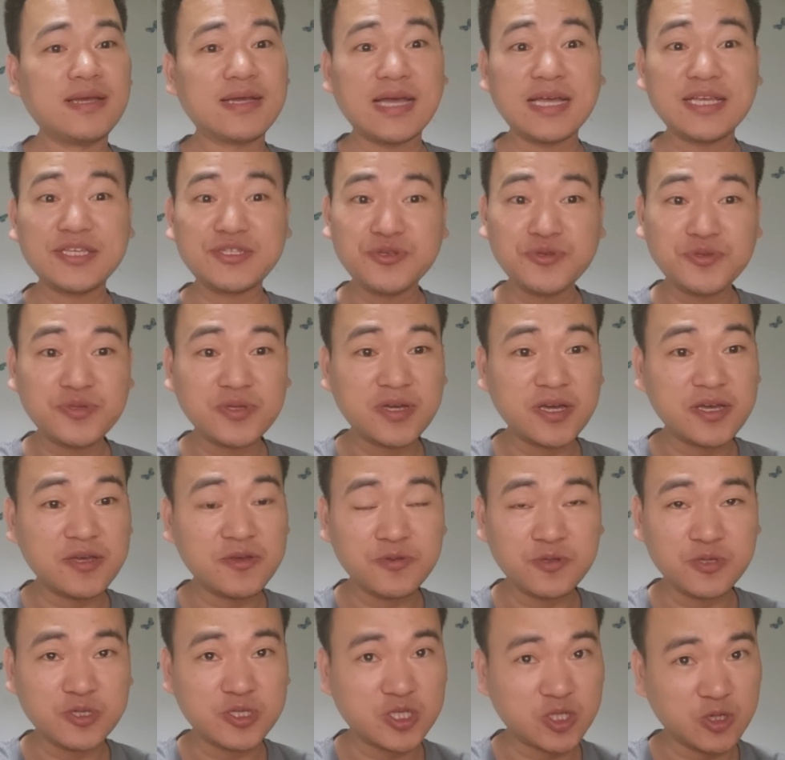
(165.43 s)
感兴趣可
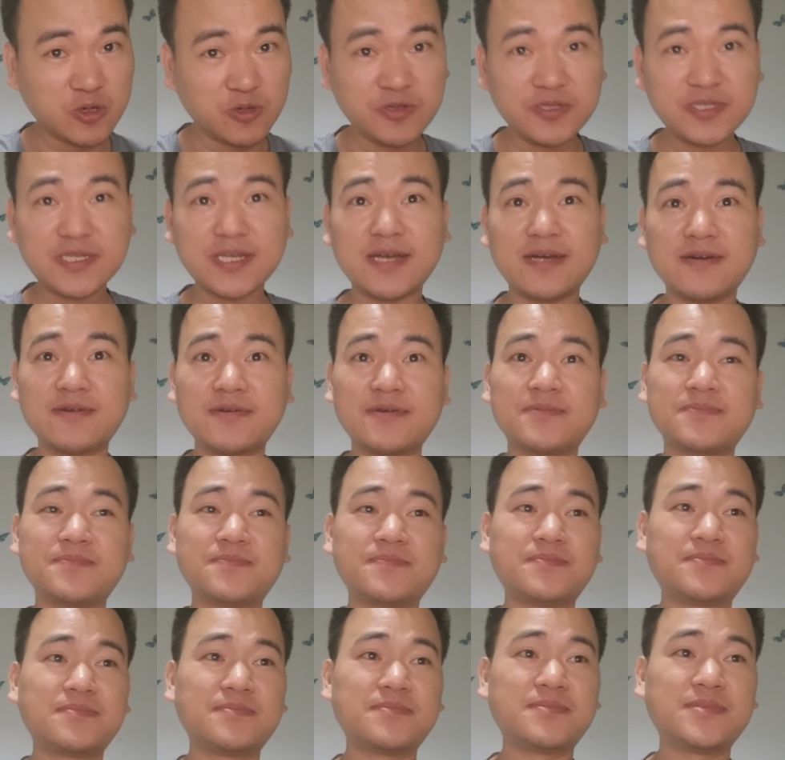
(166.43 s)
以去搜一下啊，
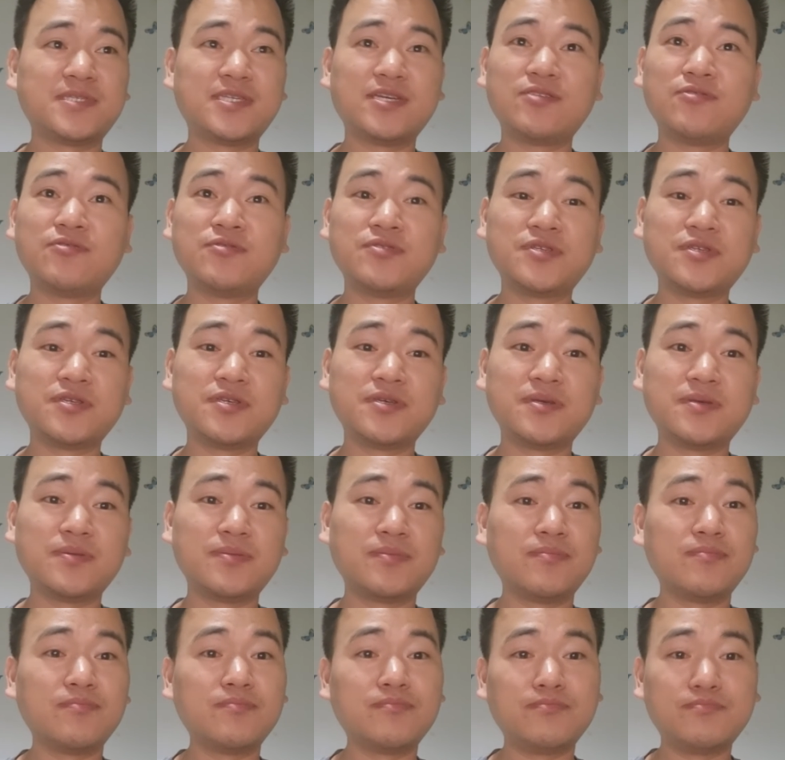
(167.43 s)
这个东
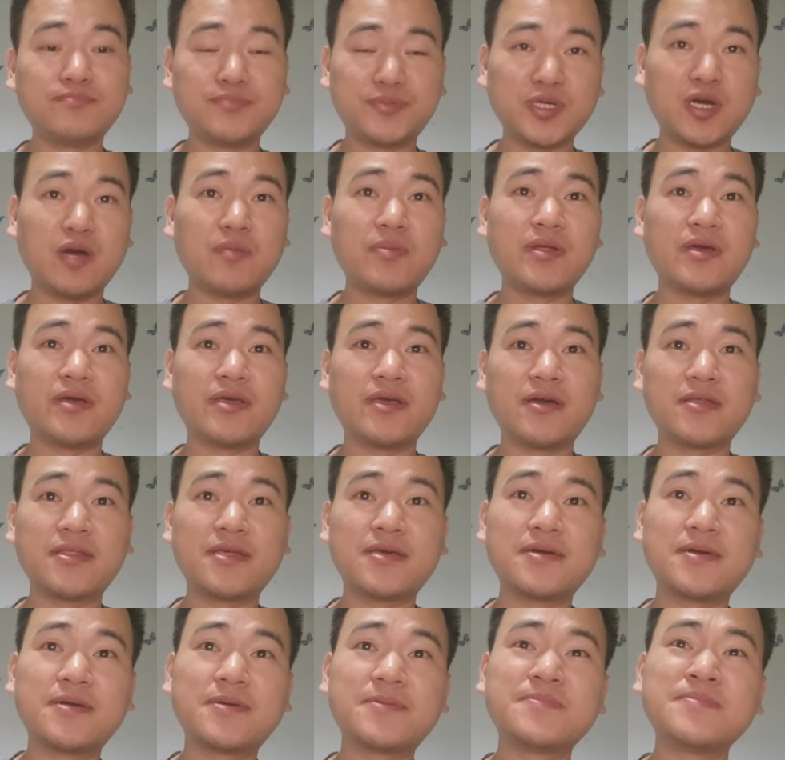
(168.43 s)
西造不了谣
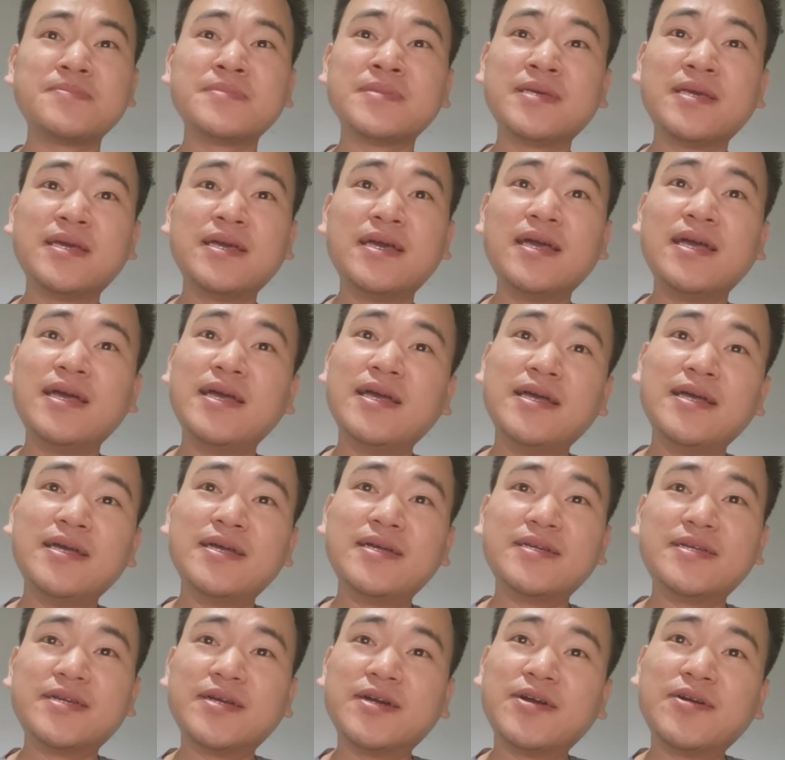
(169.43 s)
的啊，
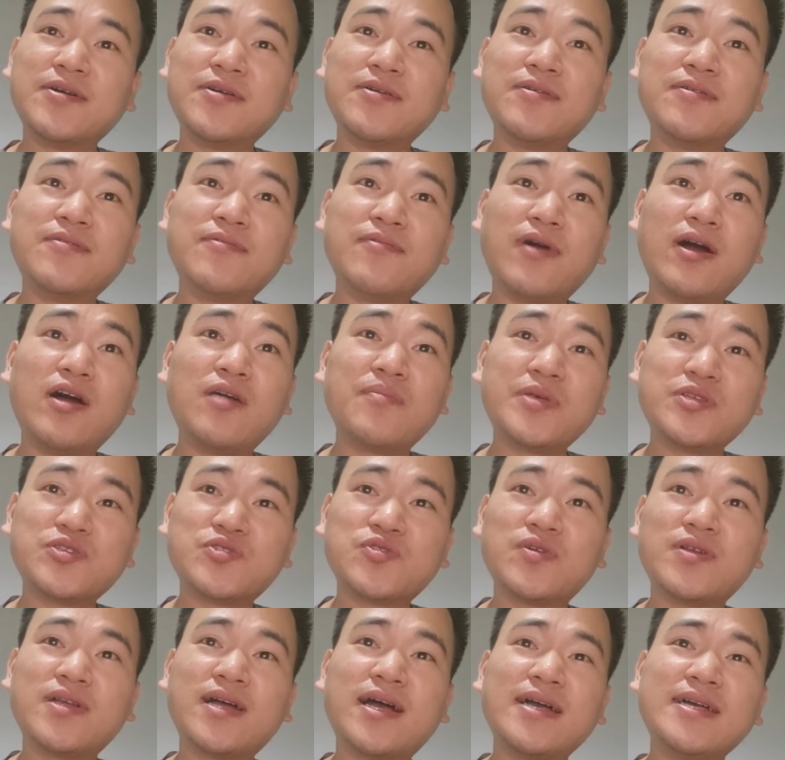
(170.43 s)
然后往后面
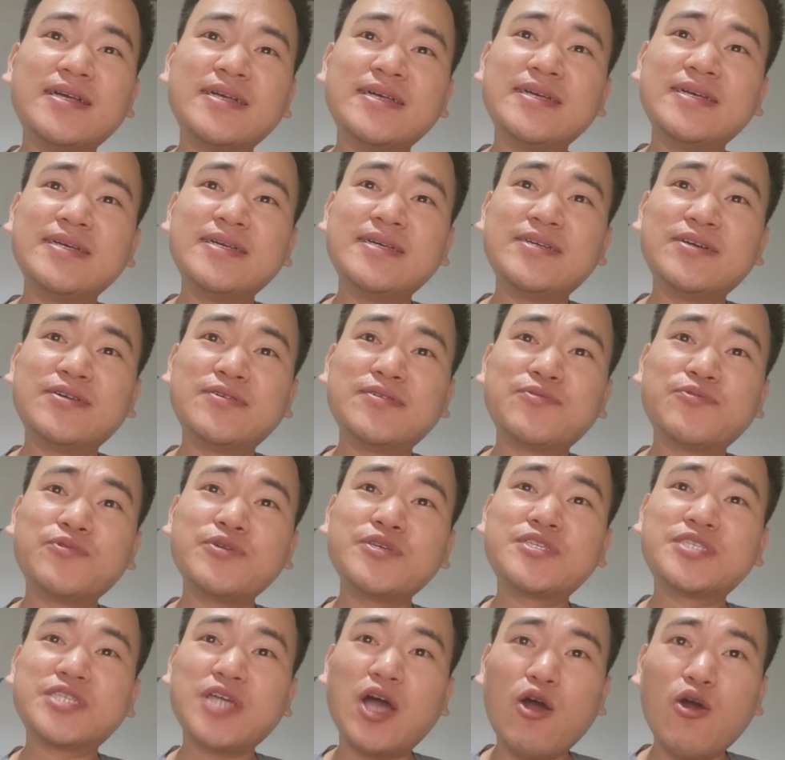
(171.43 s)
说呀。
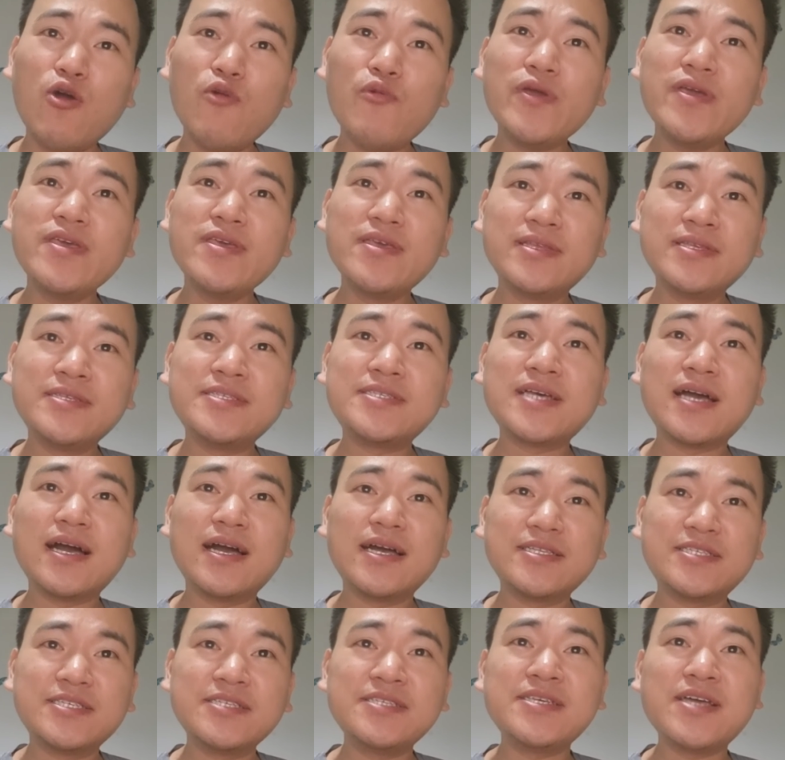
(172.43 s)
会稍微影响，
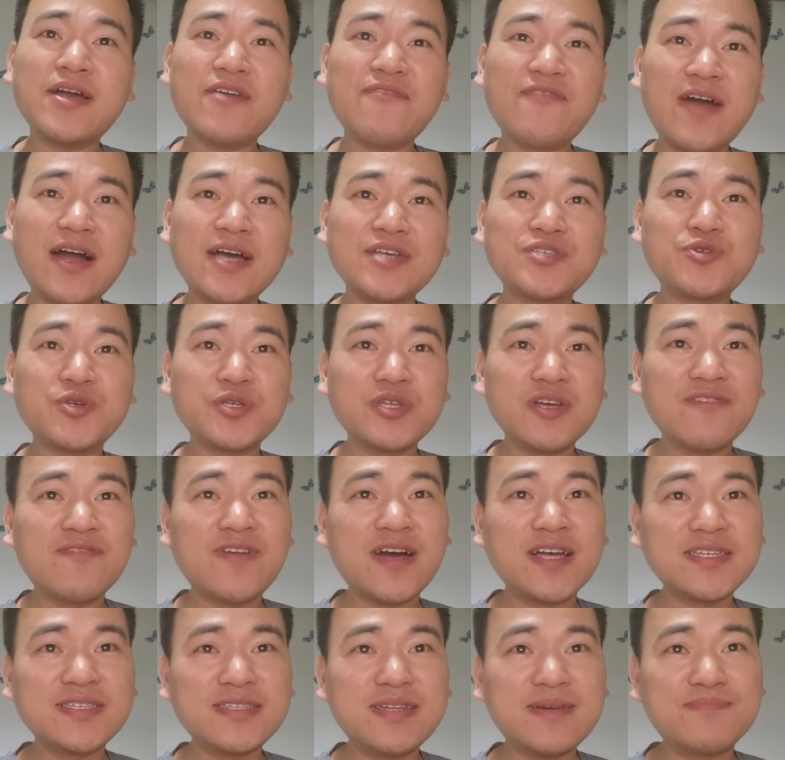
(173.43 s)
呃，今年发学校
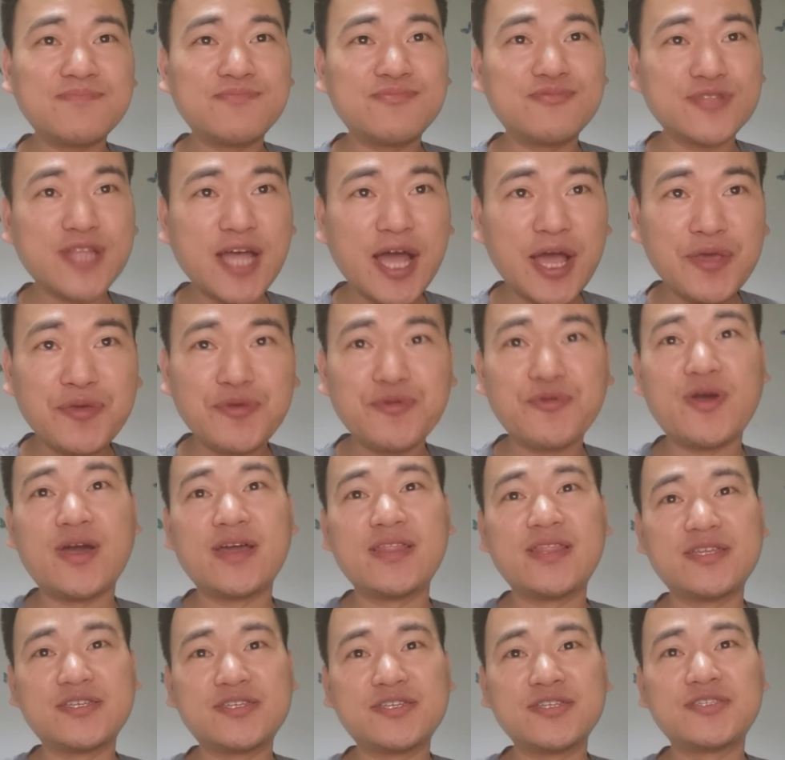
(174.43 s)
发生了不太愉
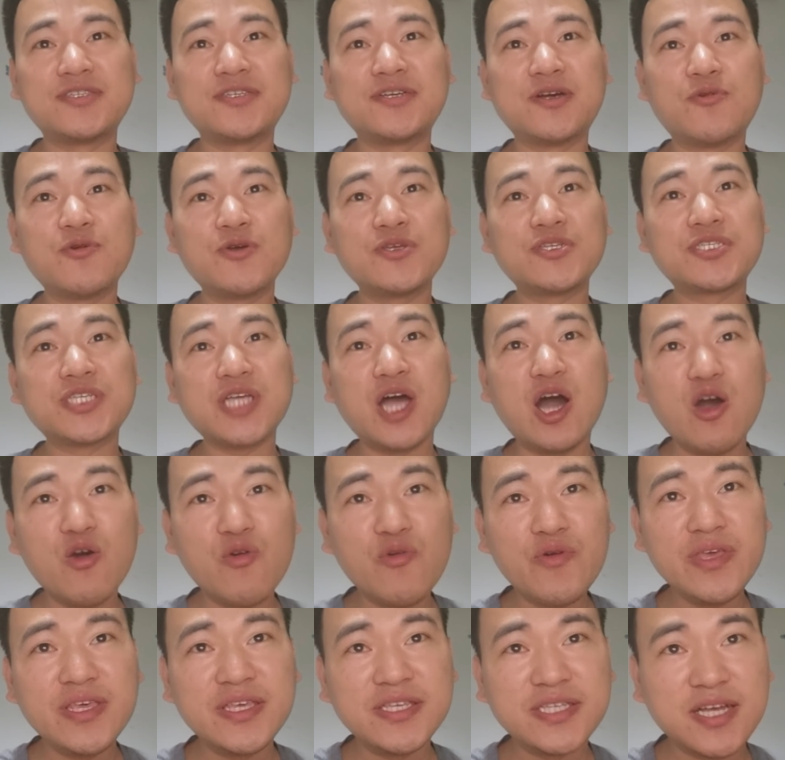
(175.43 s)
快的事情，会稍
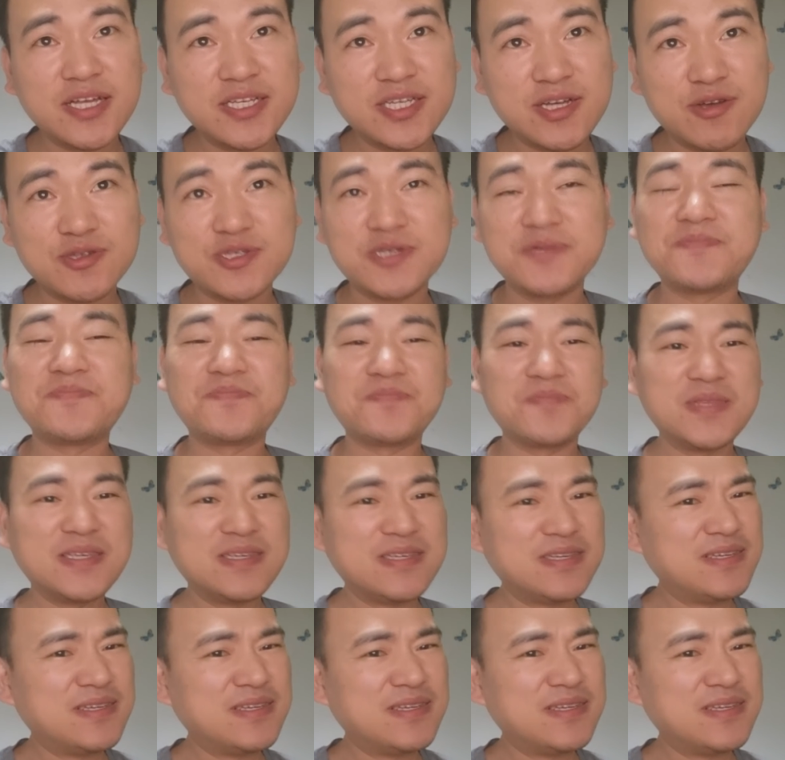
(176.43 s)
微影响招生，